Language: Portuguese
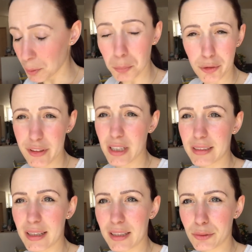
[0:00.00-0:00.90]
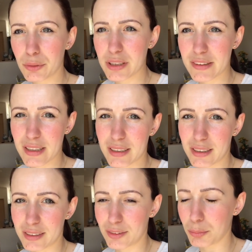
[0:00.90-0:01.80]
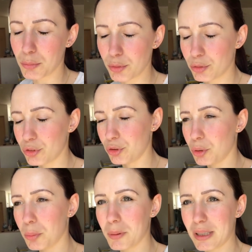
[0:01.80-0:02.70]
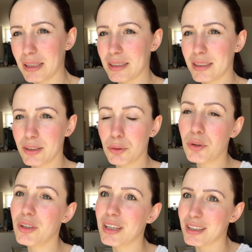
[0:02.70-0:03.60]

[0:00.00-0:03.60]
Mostrei até lá no Instagram um monte de roupa que ela ganhou.